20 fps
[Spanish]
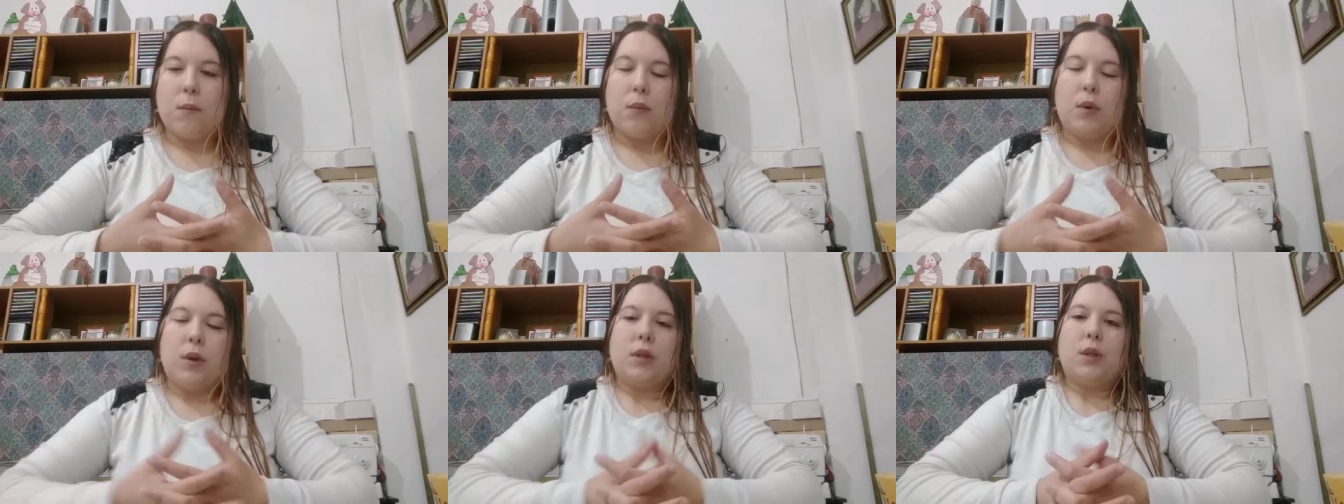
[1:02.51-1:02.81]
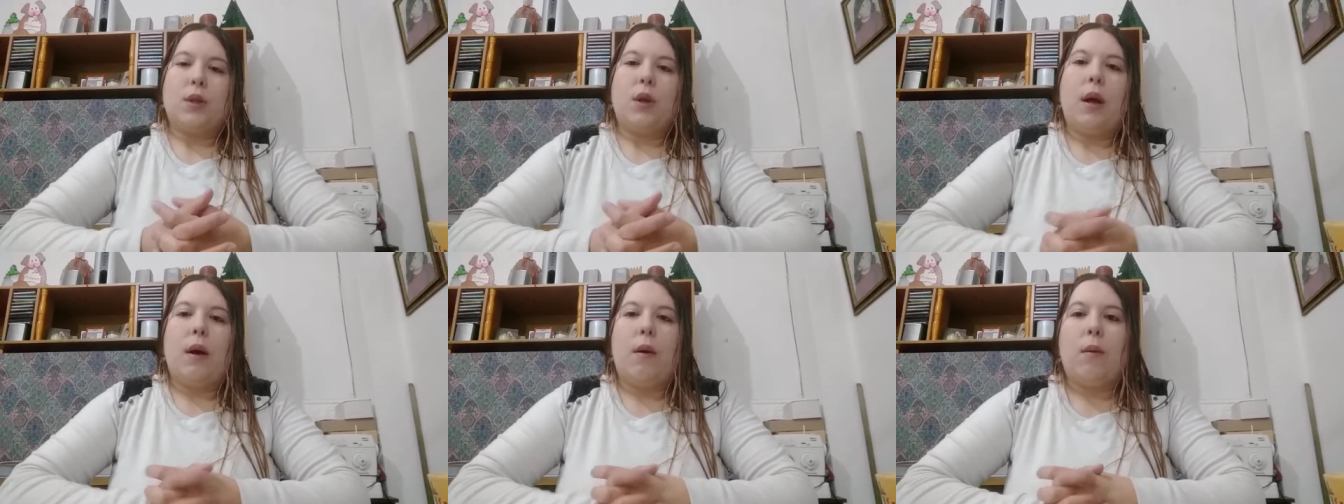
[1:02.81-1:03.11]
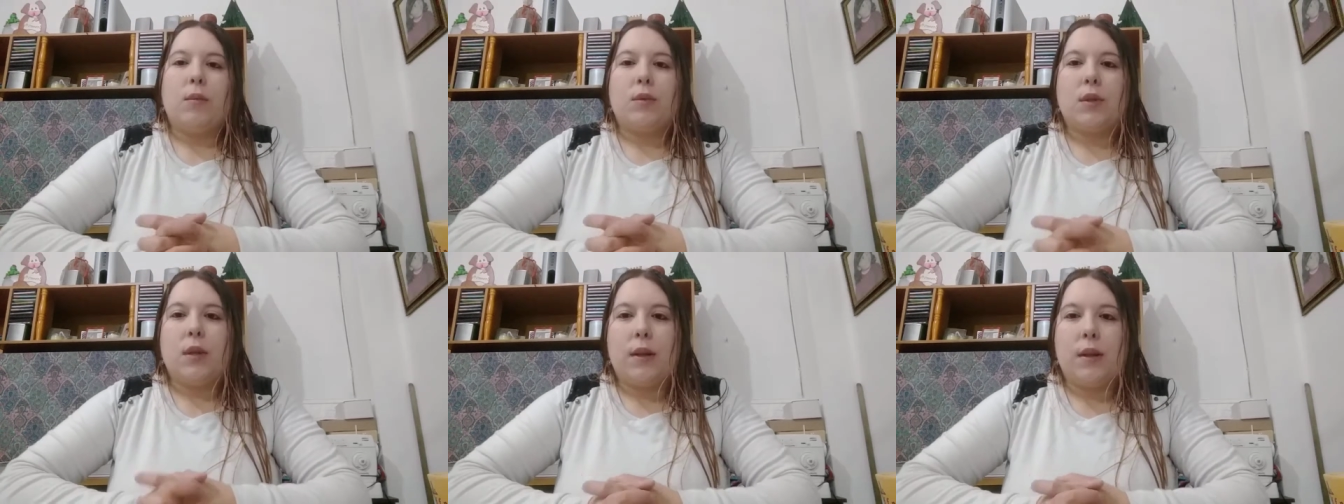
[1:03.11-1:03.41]
Por eso las
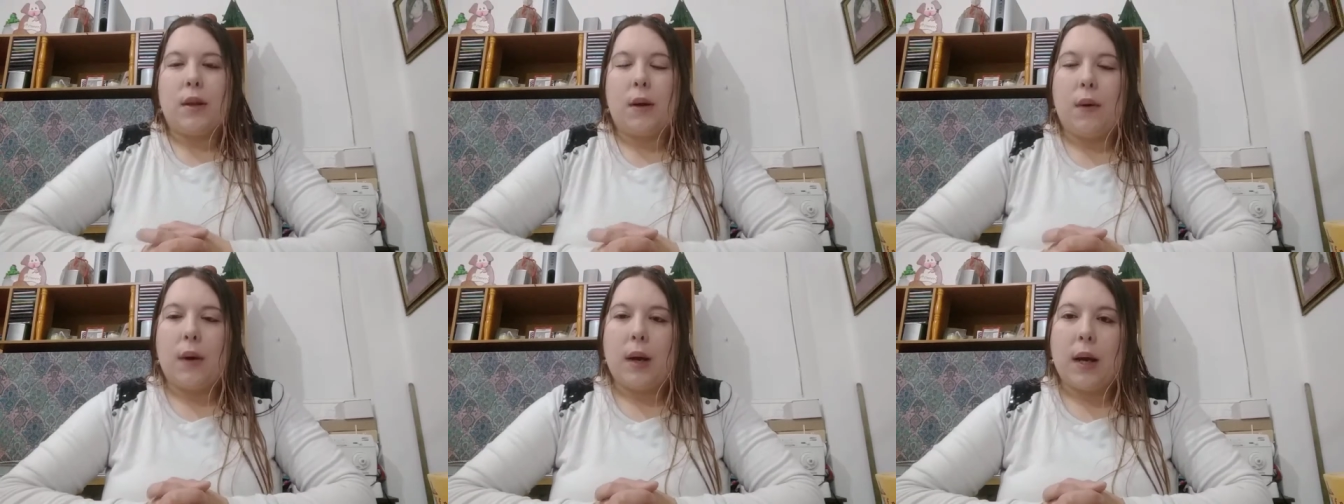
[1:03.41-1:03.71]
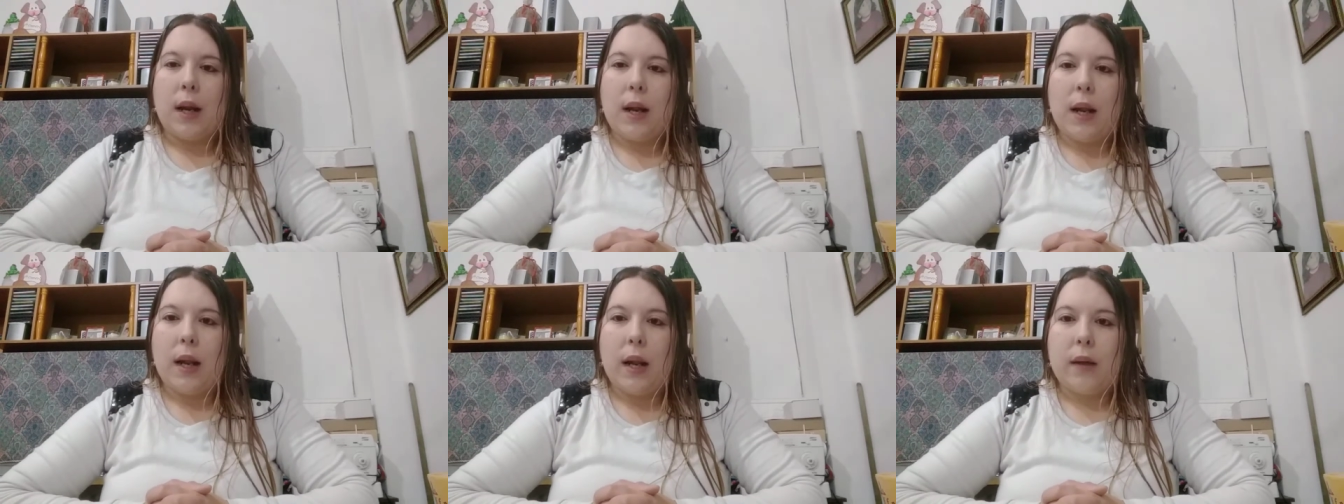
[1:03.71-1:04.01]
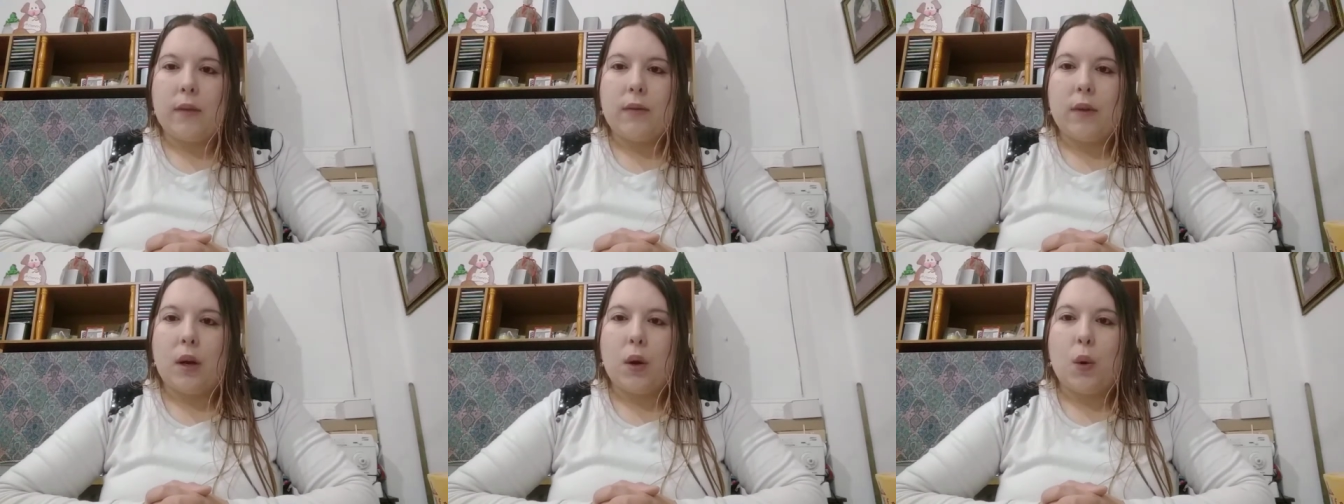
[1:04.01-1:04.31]
vamos a trabajar a
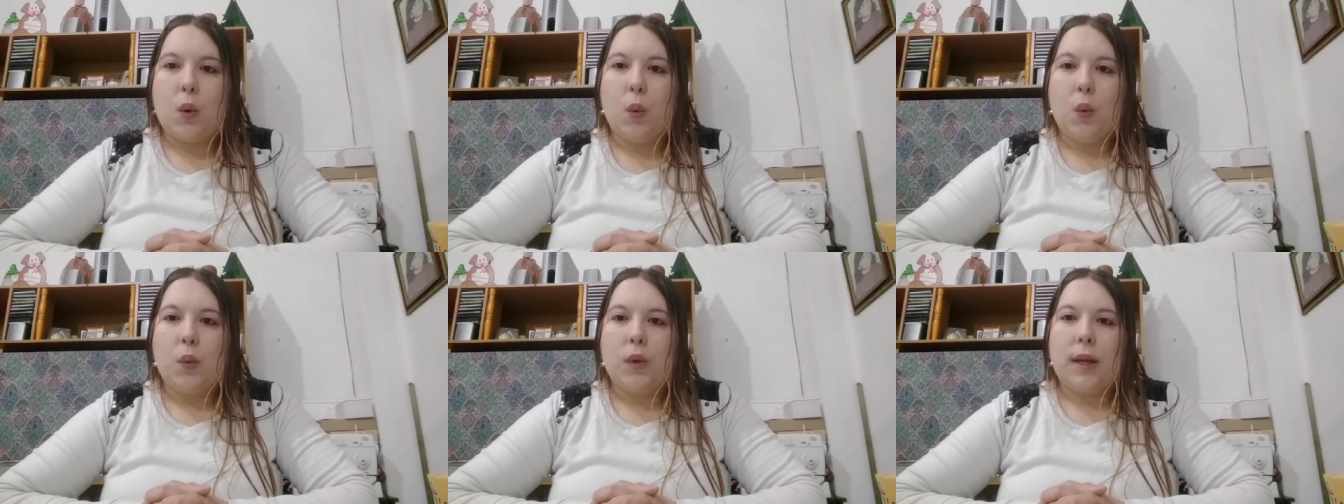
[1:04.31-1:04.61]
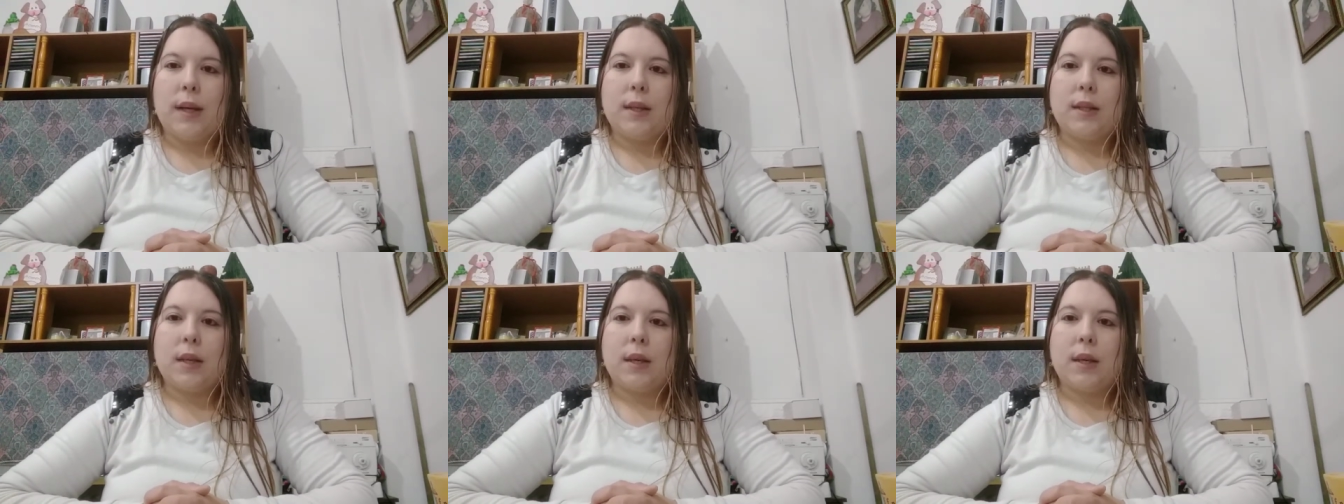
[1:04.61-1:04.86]
las tres juntas,